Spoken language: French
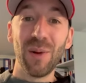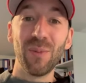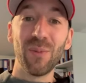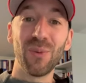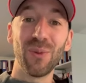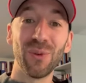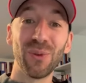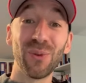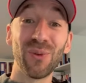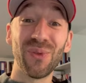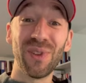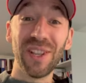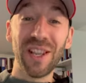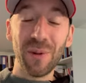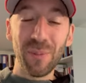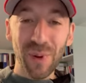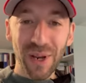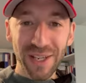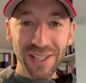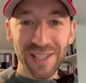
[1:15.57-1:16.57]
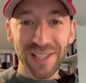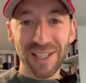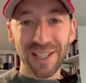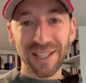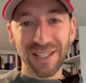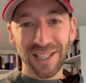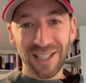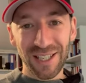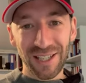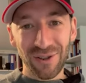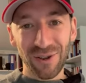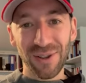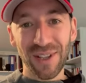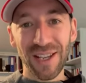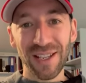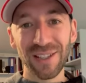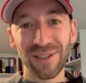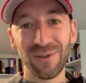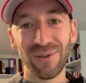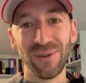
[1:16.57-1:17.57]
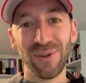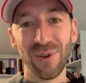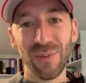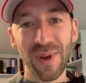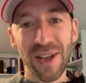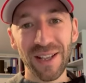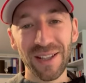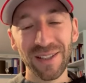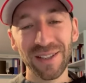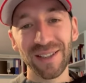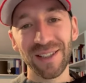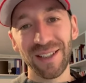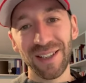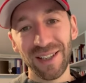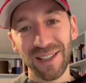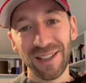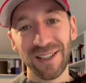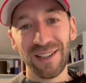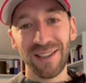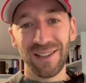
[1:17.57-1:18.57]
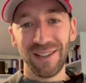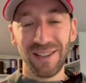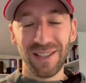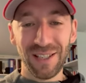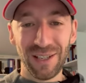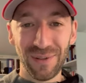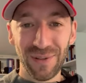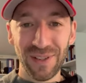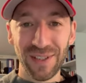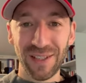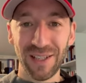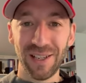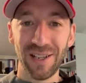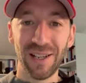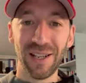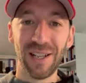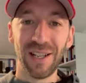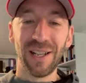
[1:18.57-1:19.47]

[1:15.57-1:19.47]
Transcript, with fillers: Pour trouver des prestats qui connaissent le domaine, c'est difficile.